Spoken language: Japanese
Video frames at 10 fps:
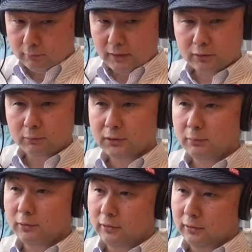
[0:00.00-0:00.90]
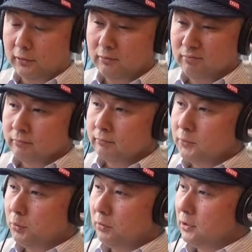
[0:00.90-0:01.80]
まあそもそも、うん
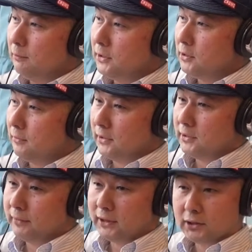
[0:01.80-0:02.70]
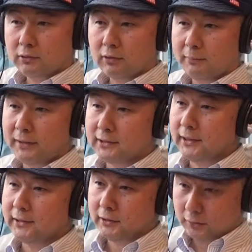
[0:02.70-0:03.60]
十日町はですね、私のところは松
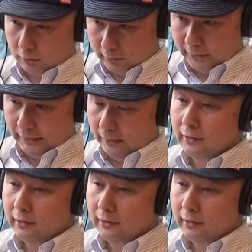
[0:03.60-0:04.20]
台っていうところで、松台